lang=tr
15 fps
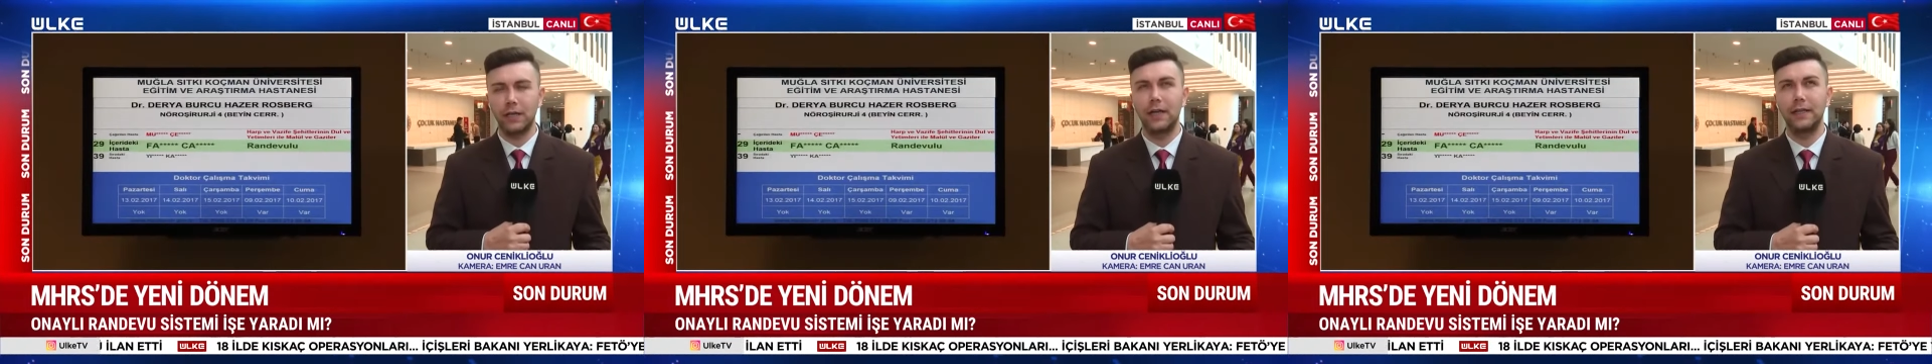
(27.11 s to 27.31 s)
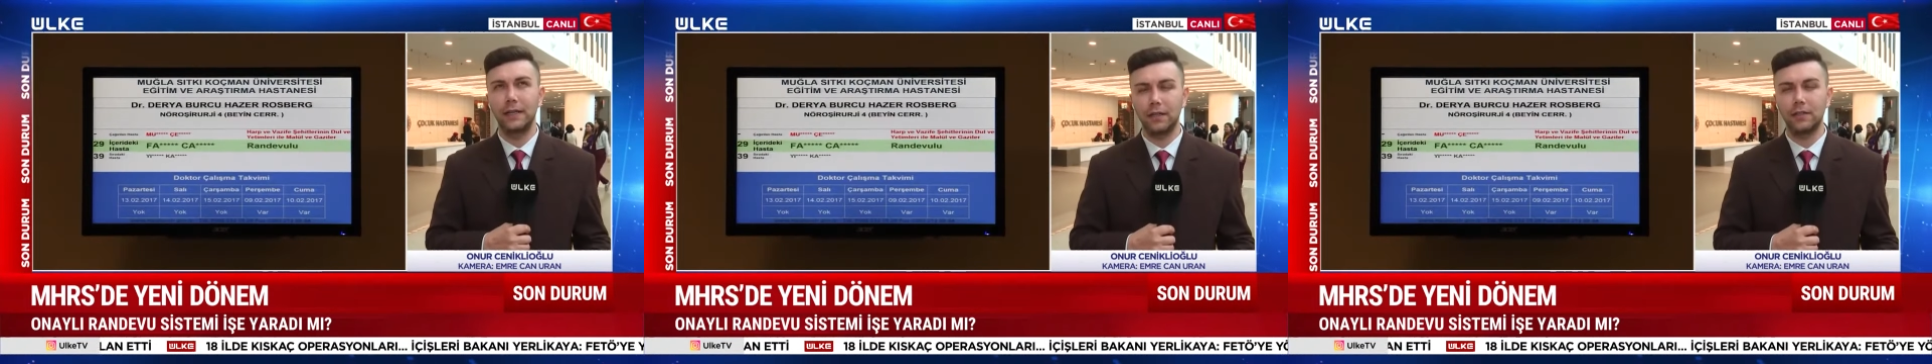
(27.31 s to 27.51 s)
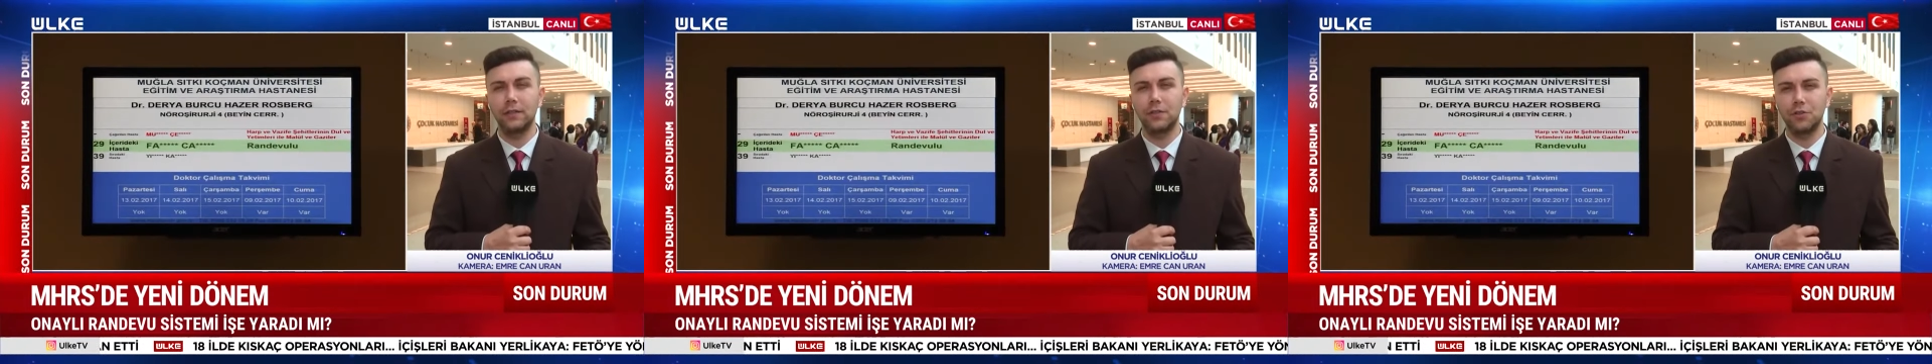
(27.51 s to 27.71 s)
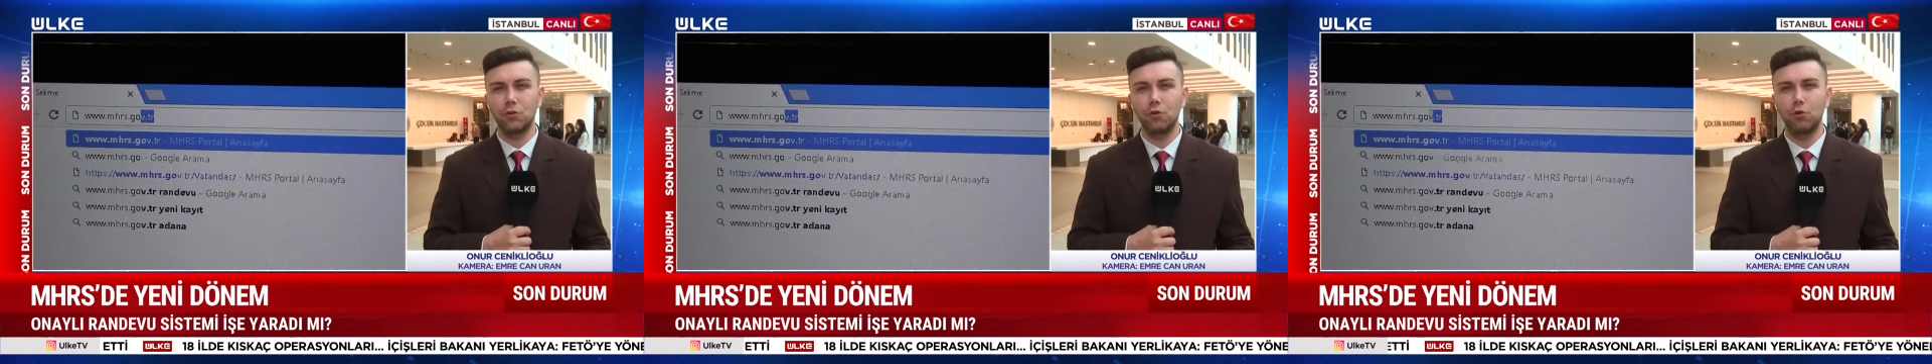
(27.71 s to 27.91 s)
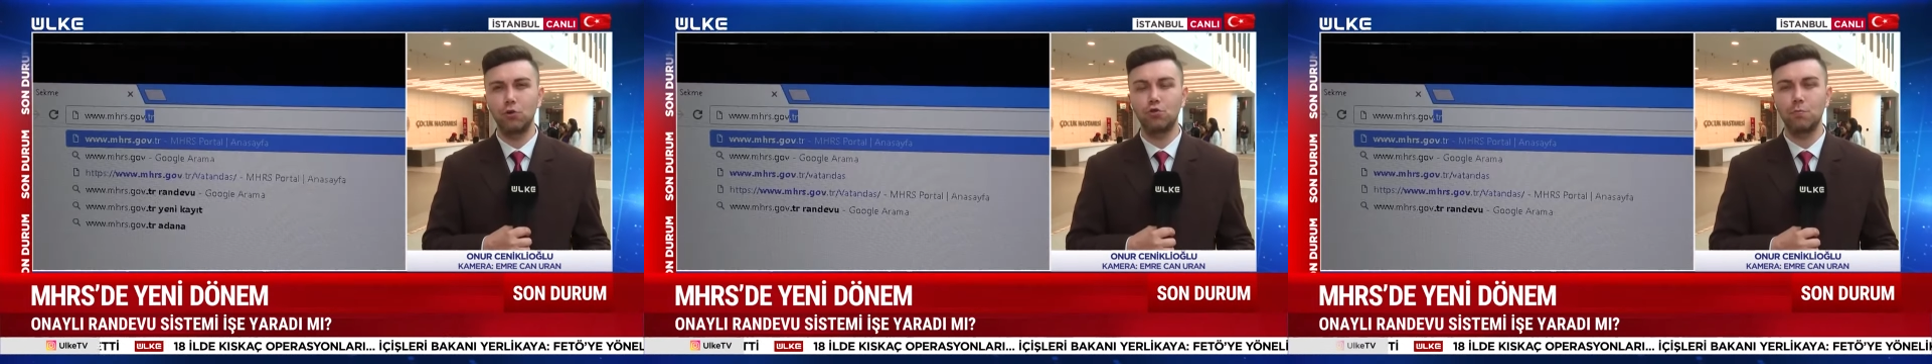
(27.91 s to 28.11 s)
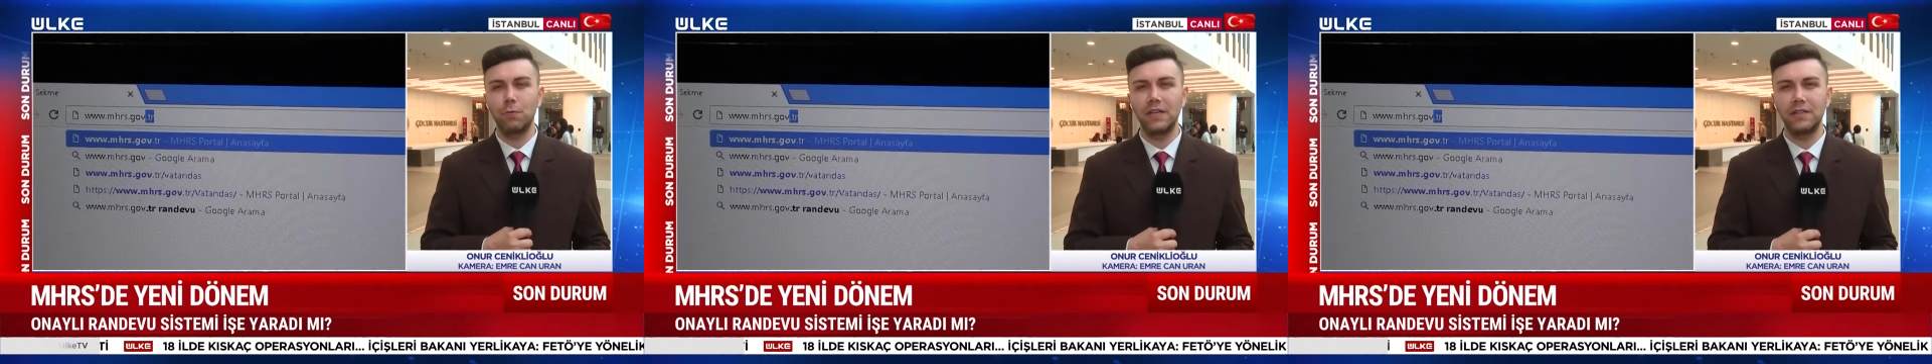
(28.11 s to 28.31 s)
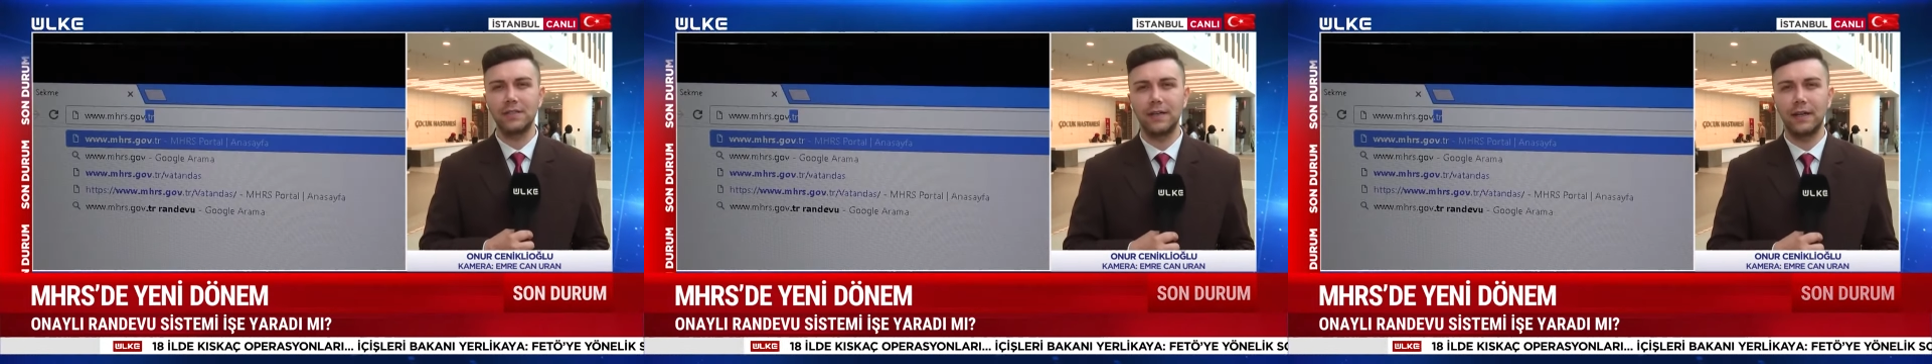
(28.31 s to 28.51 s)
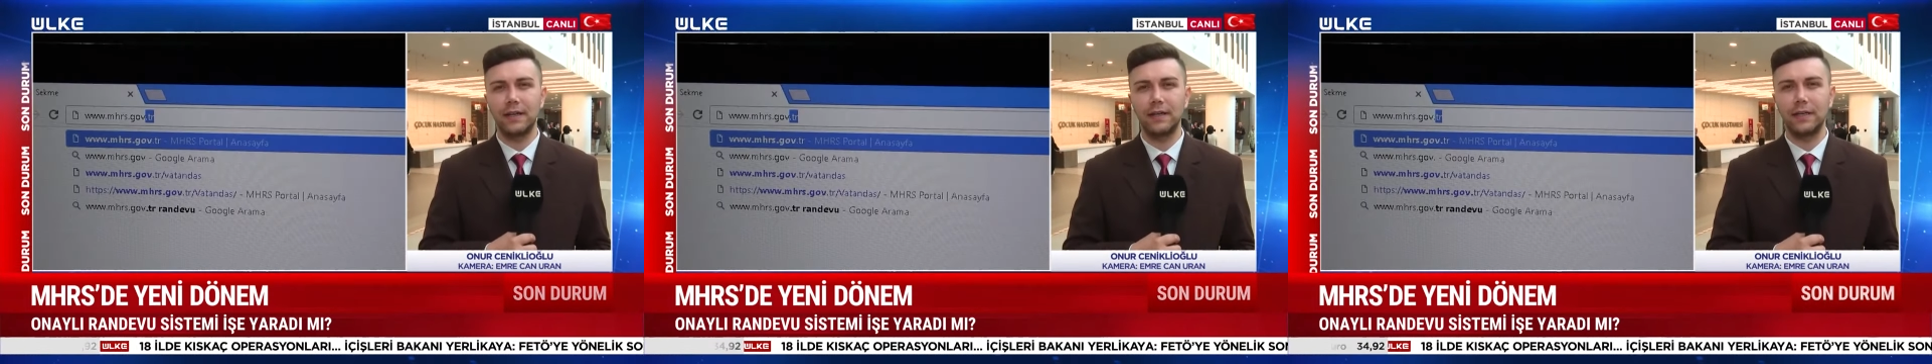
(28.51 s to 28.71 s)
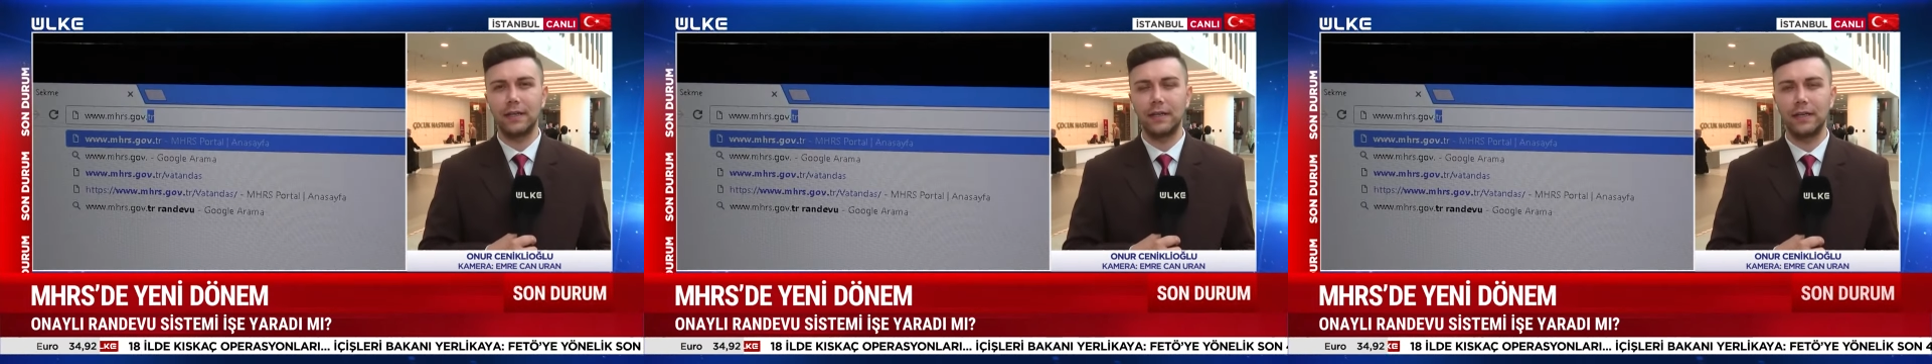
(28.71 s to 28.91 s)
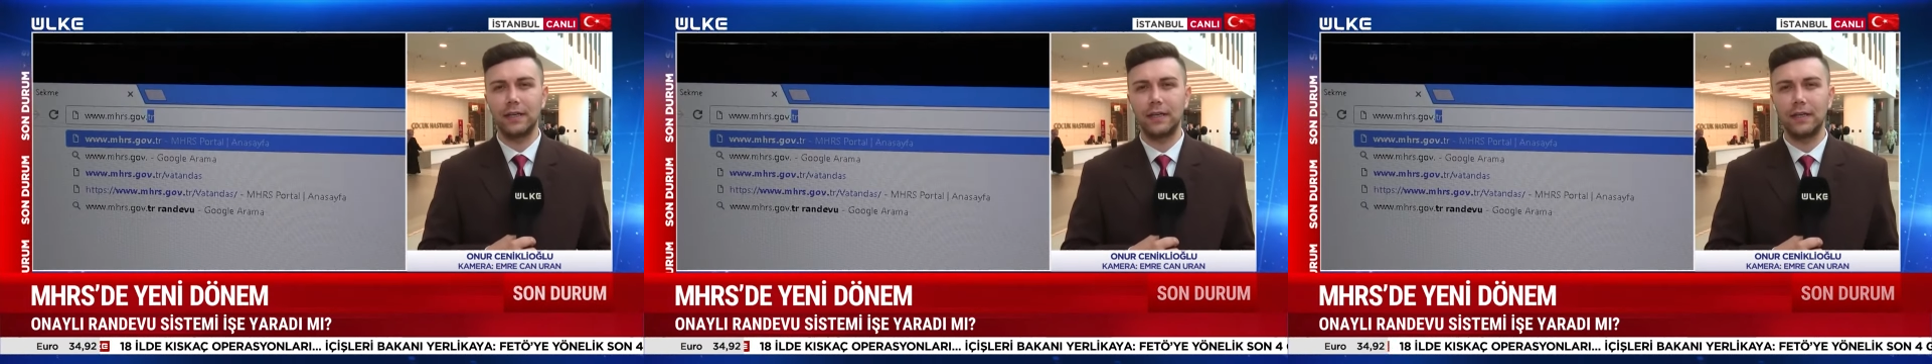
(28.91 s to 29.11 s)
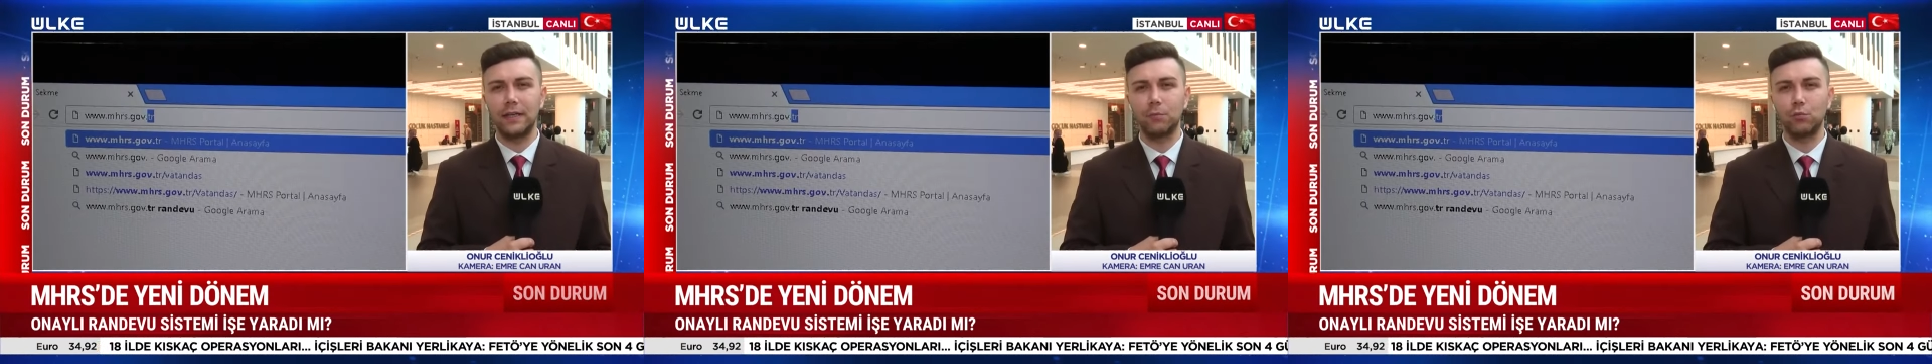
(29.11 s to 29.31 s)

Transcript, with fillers: yaklaşık 13 Mayıs'ta e,